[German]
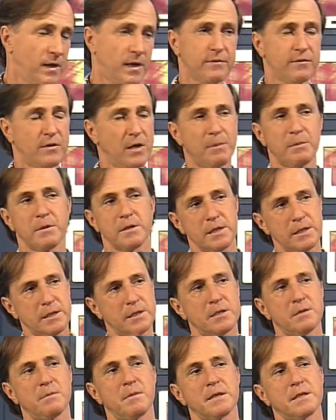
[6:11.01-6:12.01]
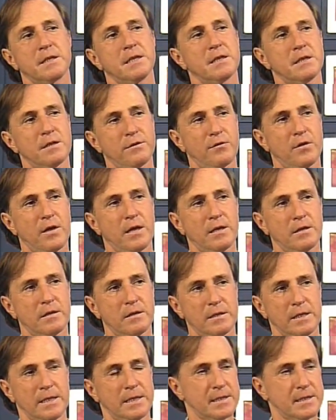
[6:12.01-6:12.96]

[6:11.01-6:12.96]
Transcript: werden wir aber nicht in der Materie verändern.